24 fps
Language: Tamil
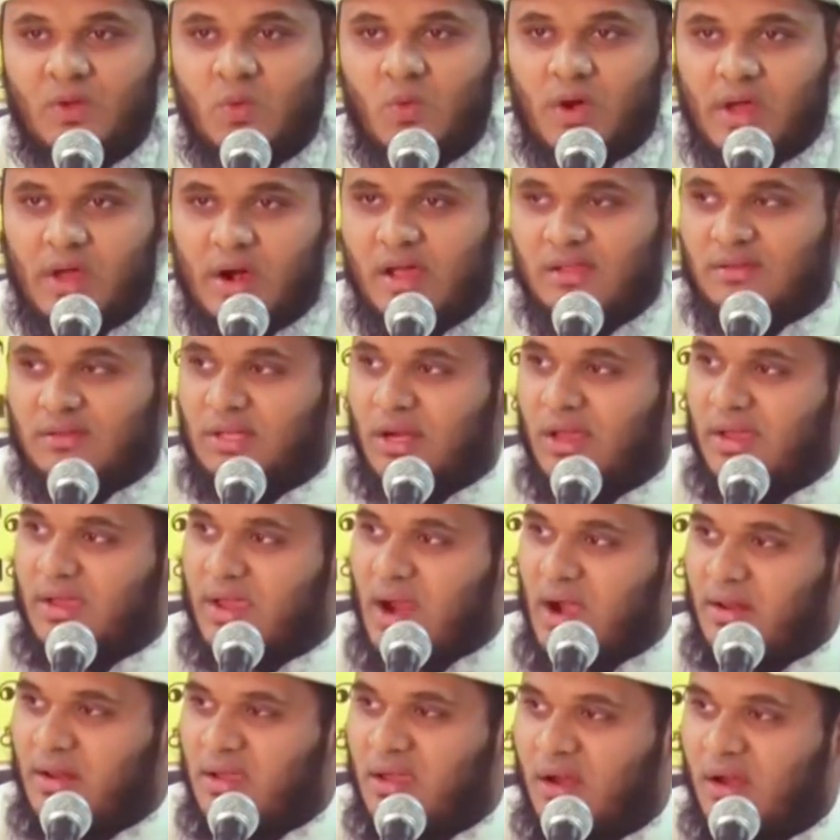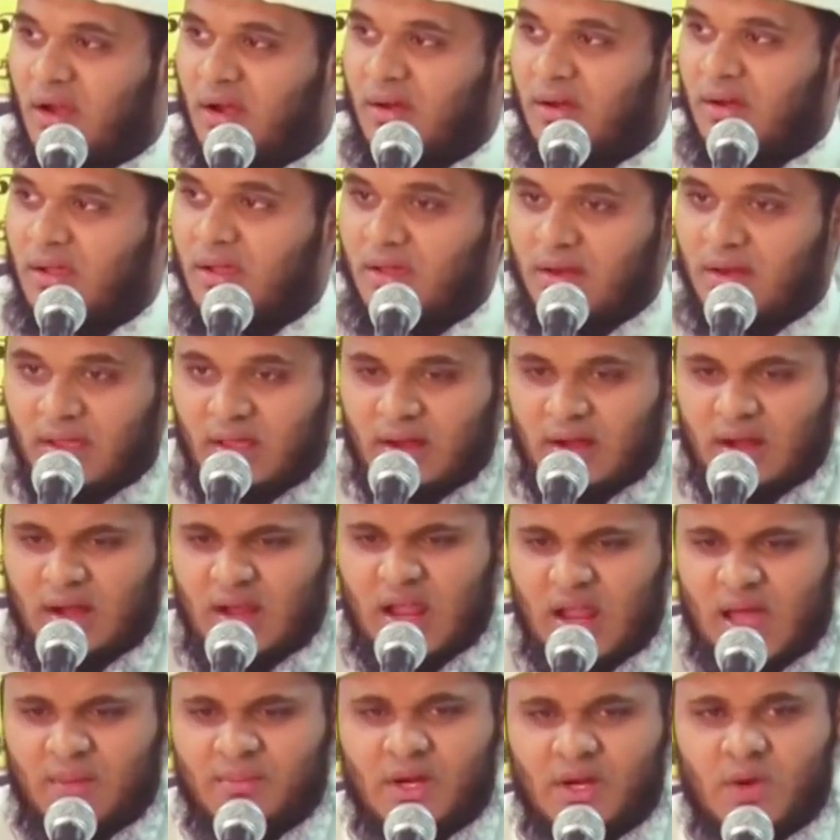உங்களிடத்தில் கேட்கிறேன் நீங்கள்
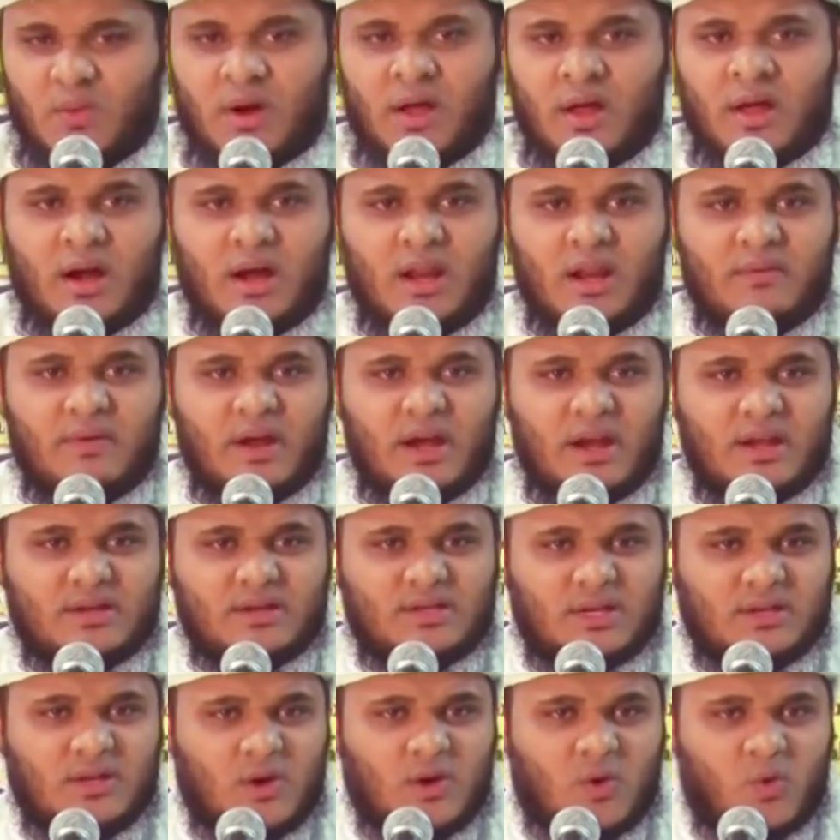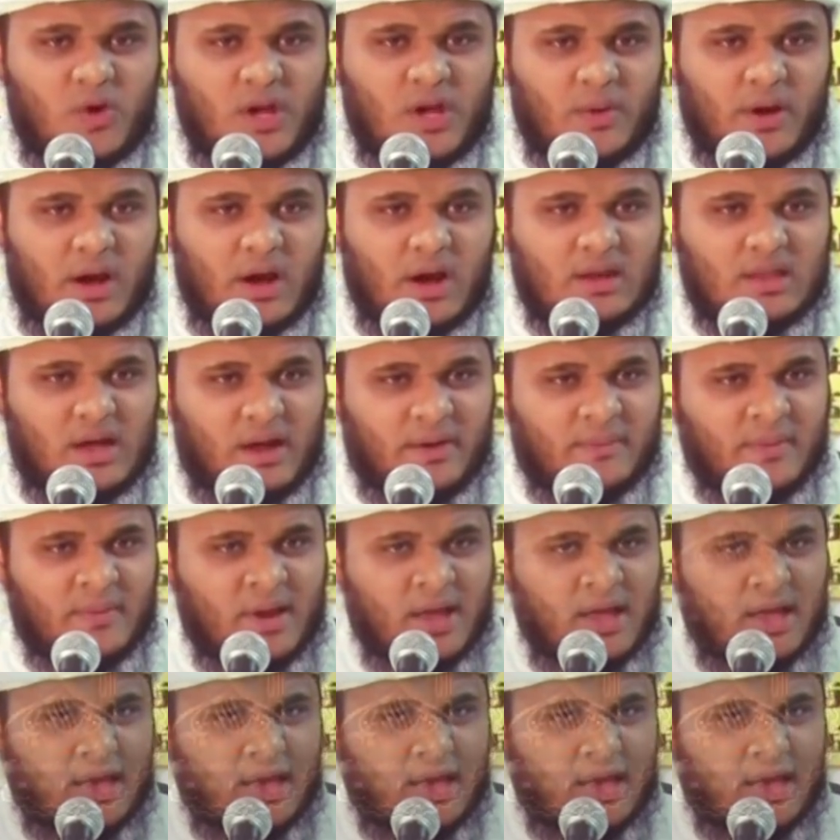எல்லாம் நிறுவனங்களில் வேலை செய்யக்கூடியவர்கள் தான்